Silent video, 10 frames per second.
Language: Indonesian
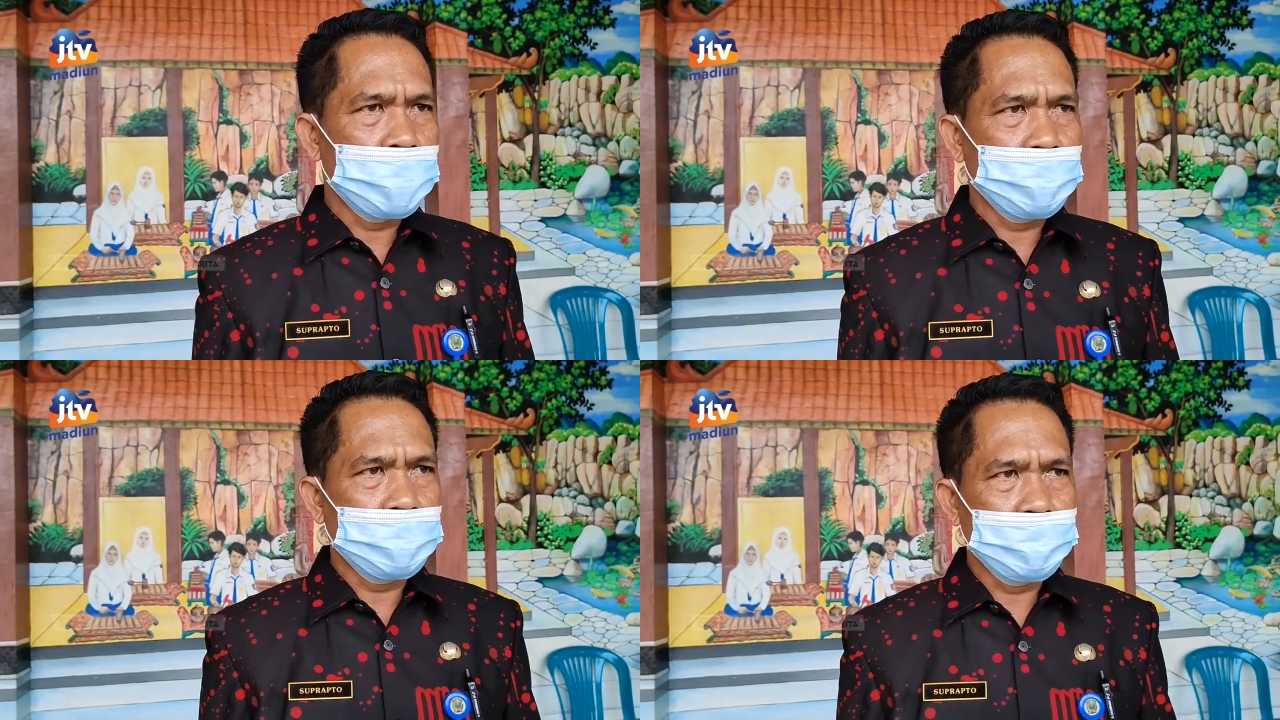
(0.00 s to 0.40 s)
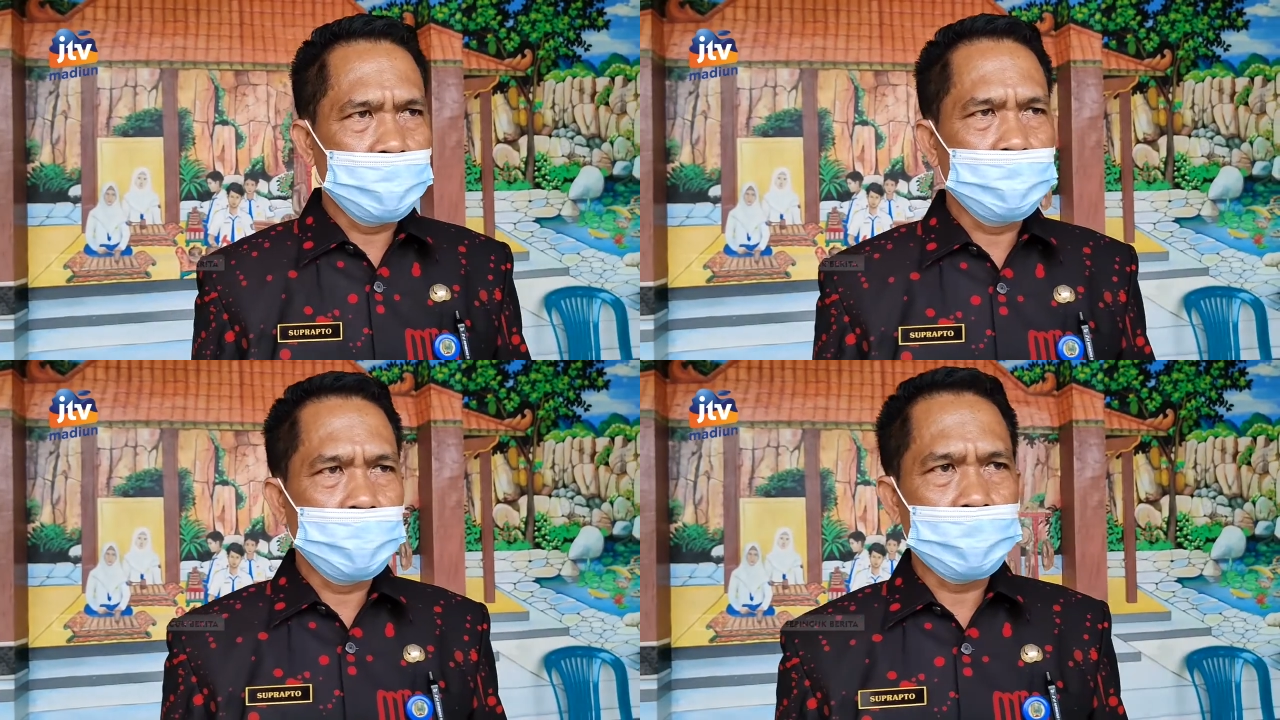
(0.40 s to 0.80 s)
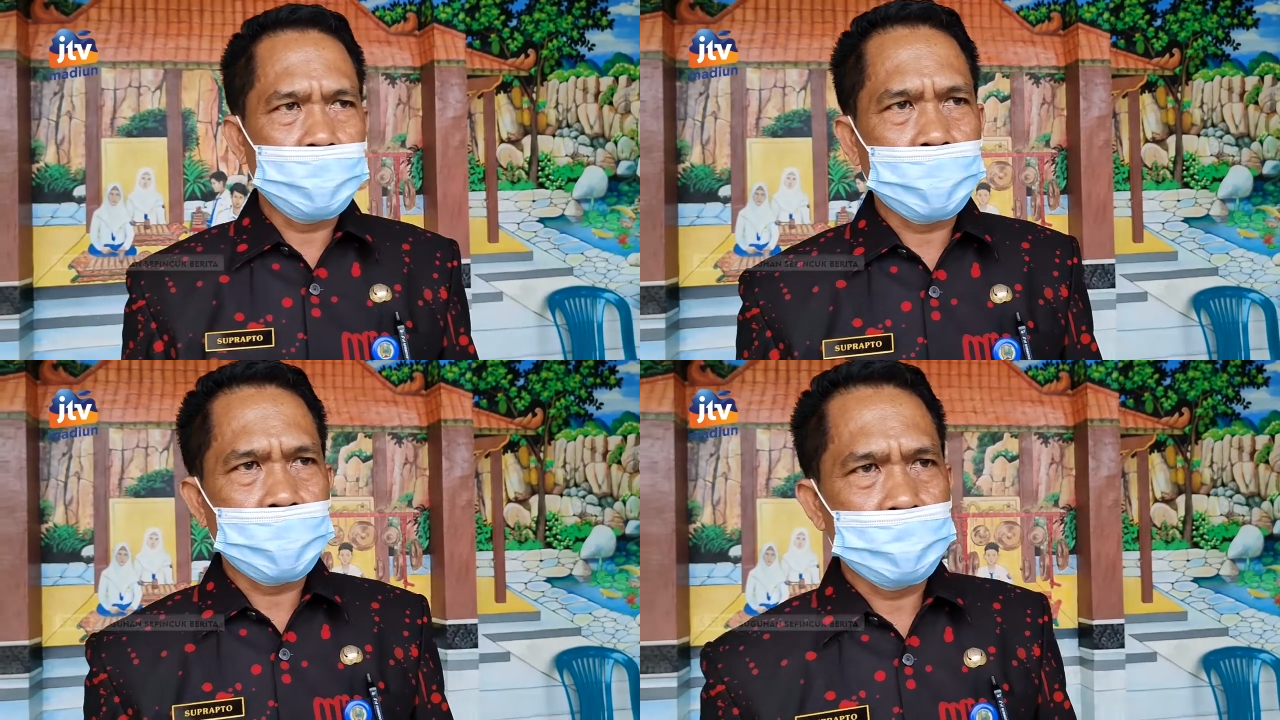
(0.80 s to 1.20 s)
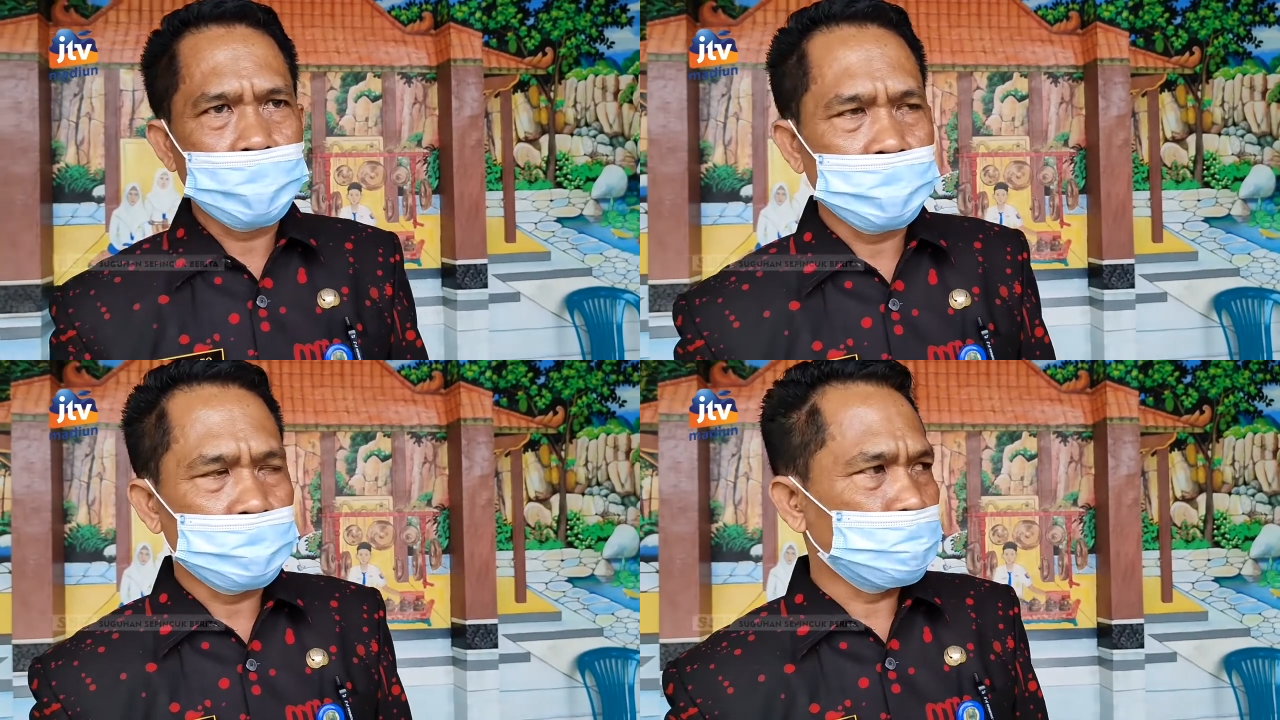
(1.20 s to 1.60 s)
hari ini diadakan
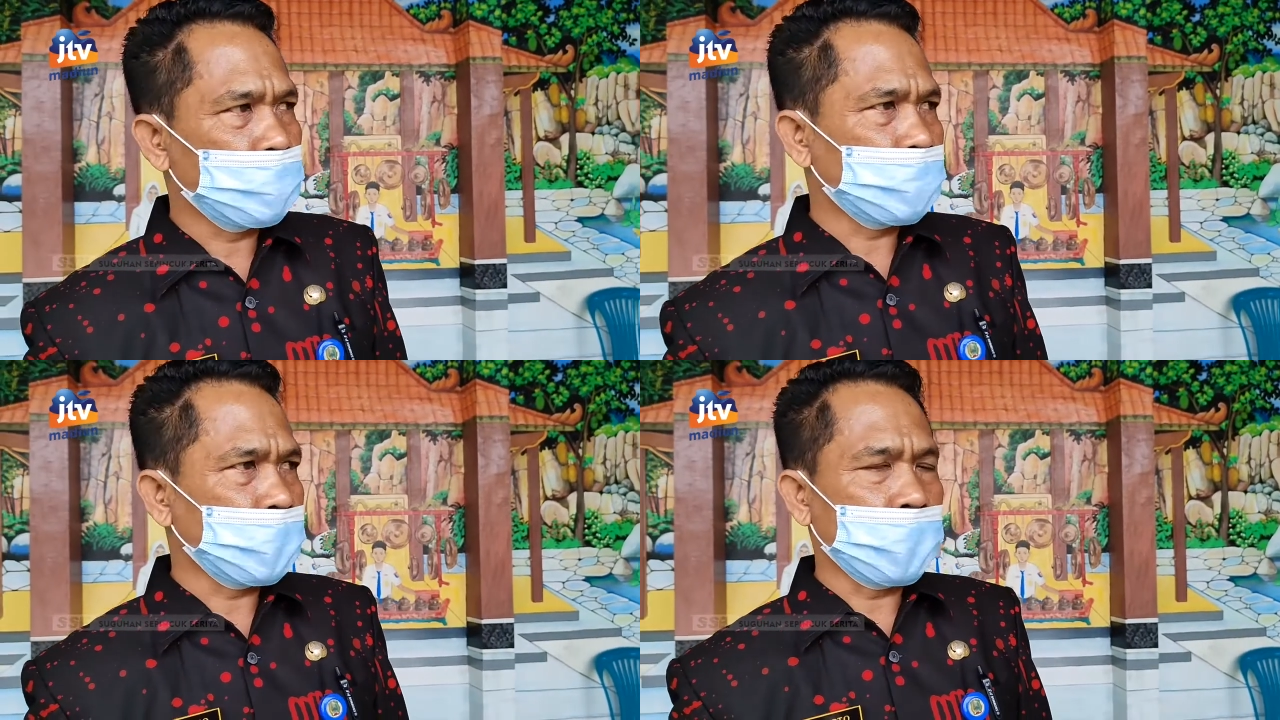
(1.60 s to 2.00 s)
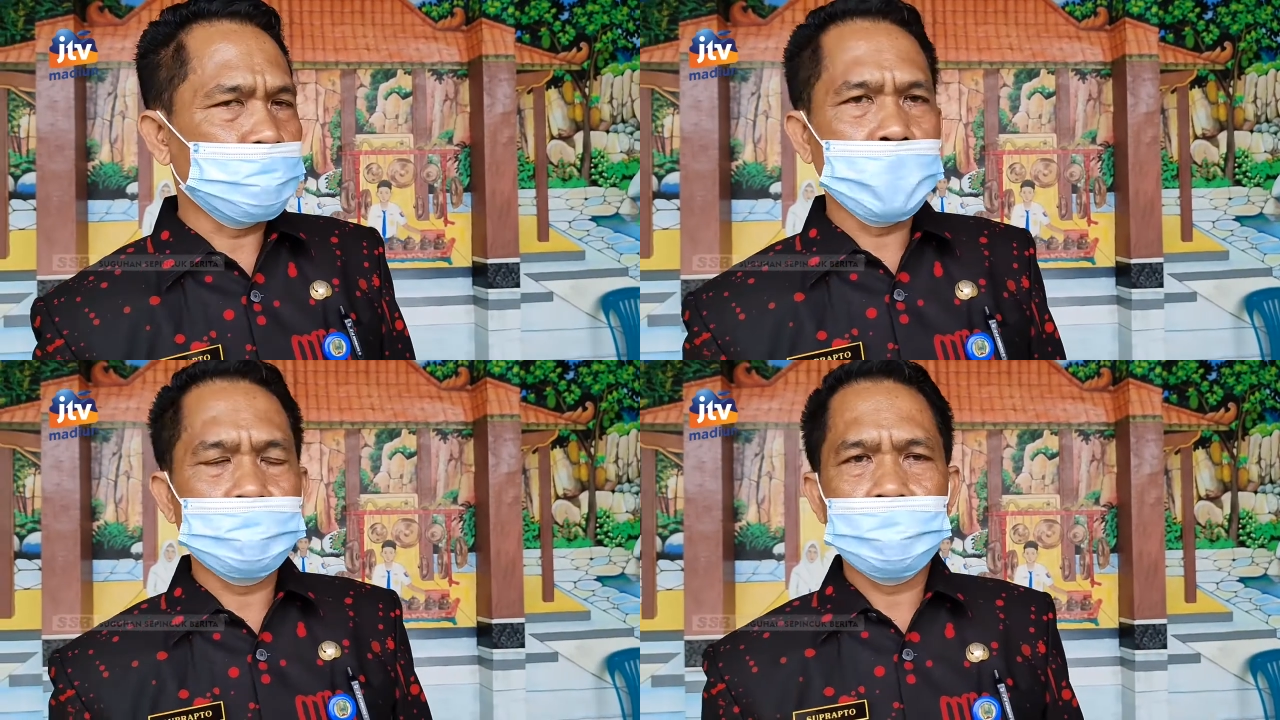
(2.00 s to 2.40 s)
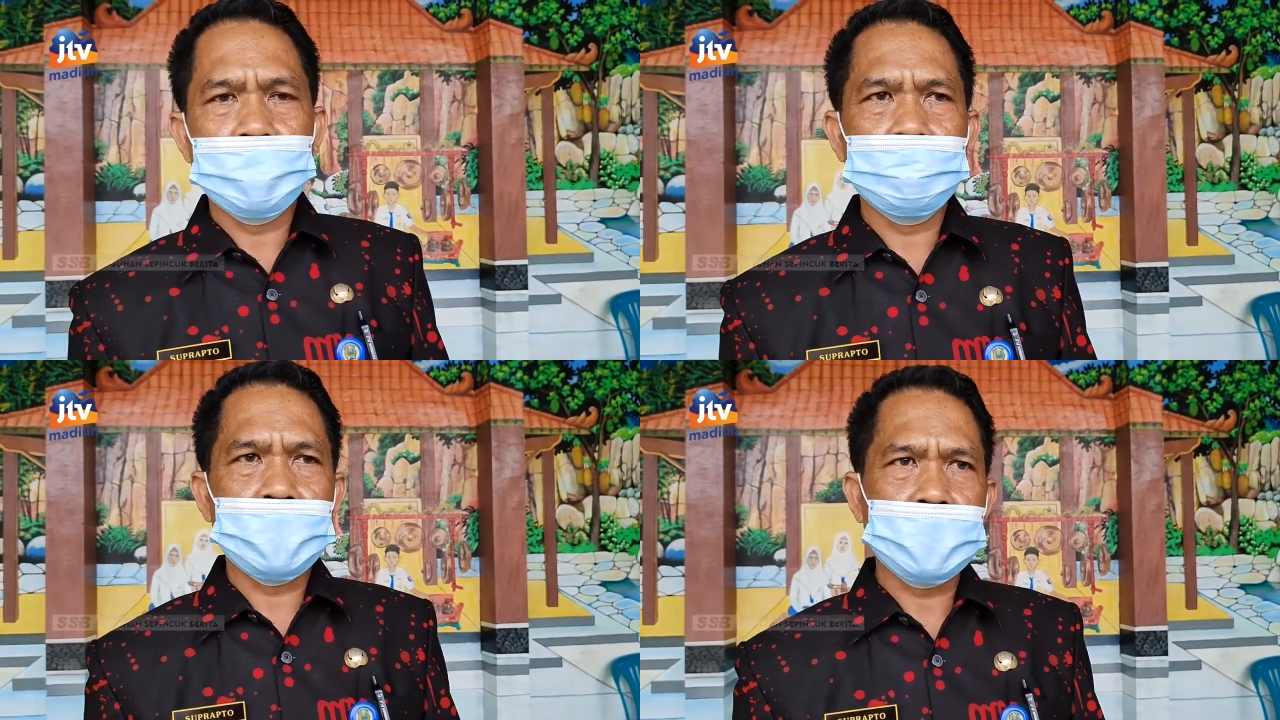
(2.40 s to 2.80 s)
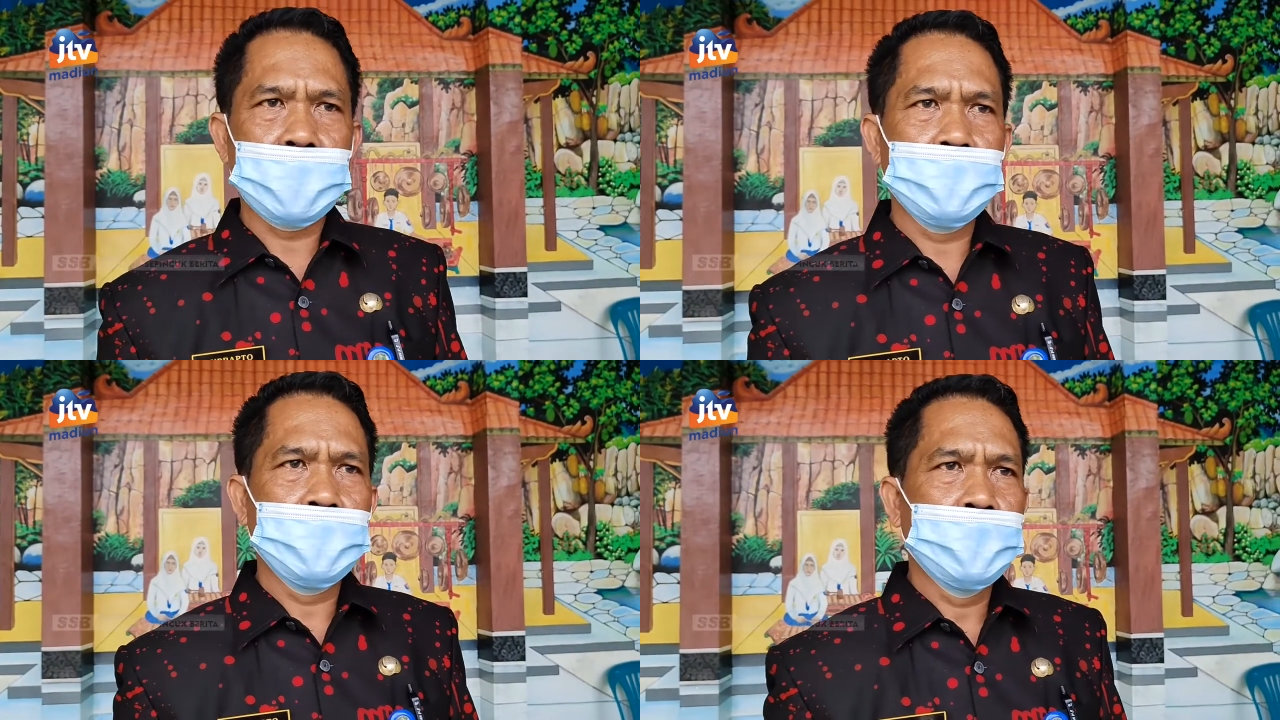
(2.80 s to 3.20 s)
yaitu PTM
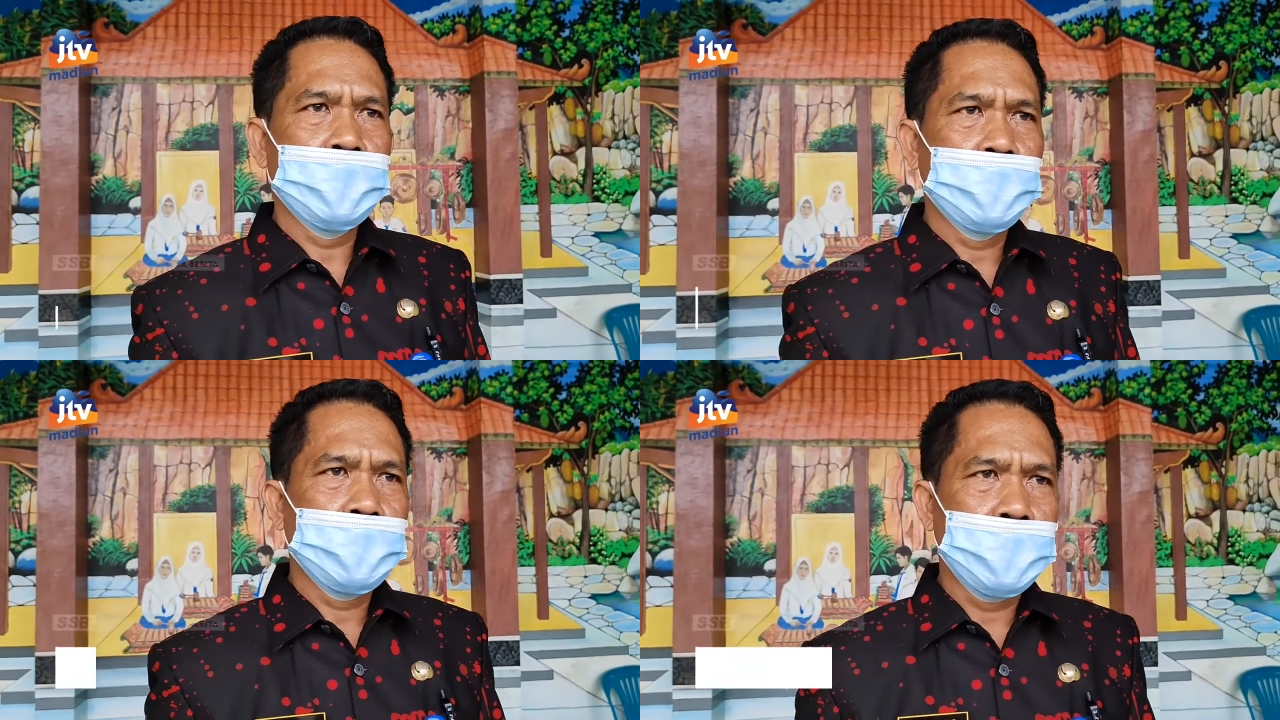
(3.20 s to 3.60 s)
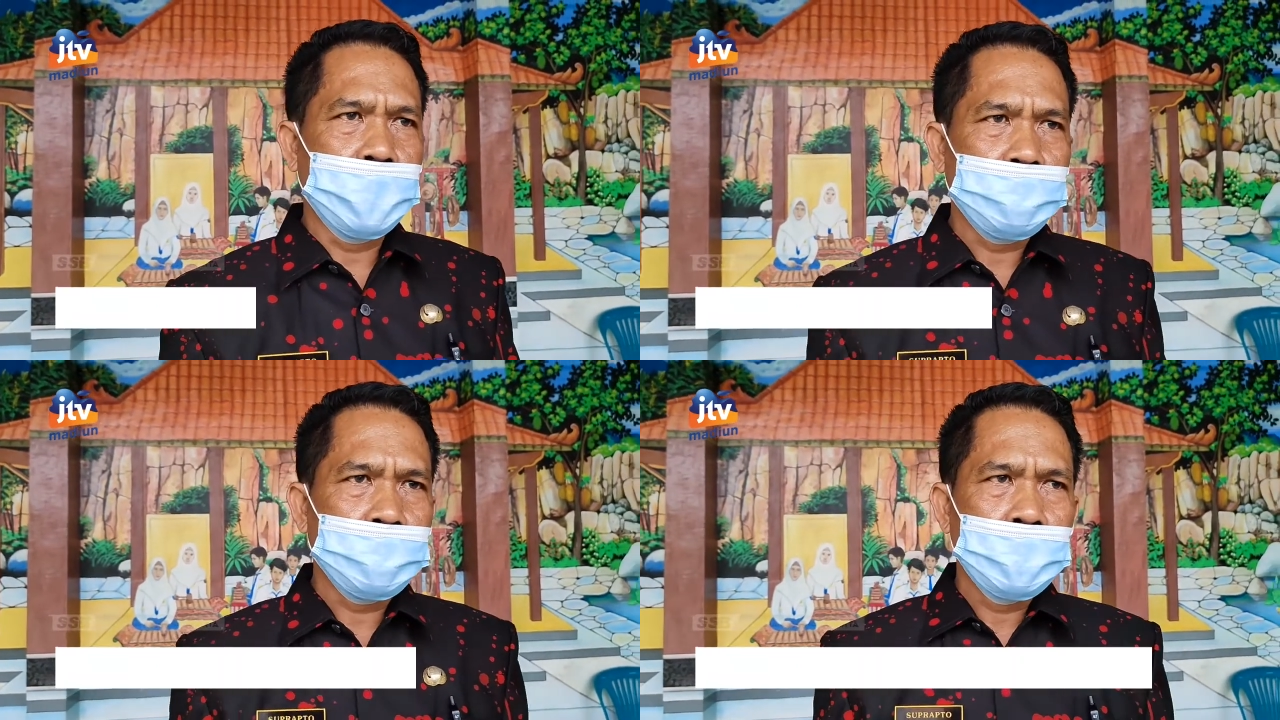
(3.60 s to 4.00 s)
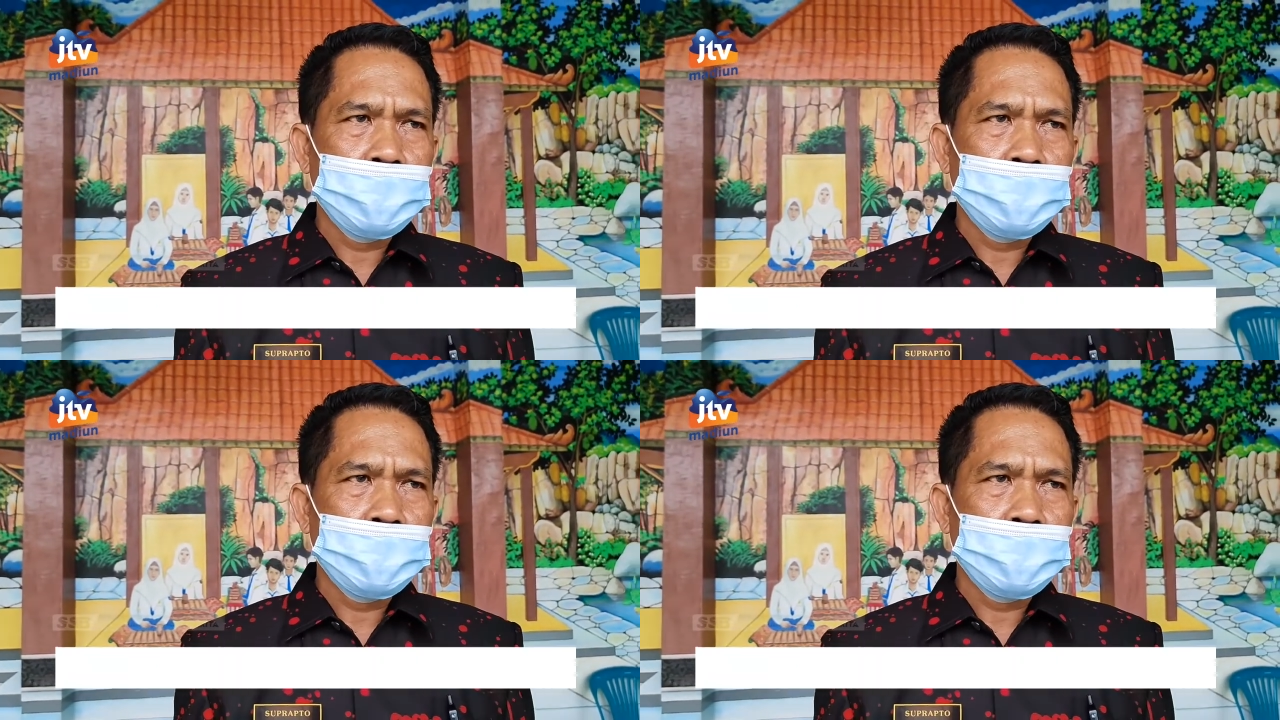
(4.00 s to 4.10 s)
50%. Okay.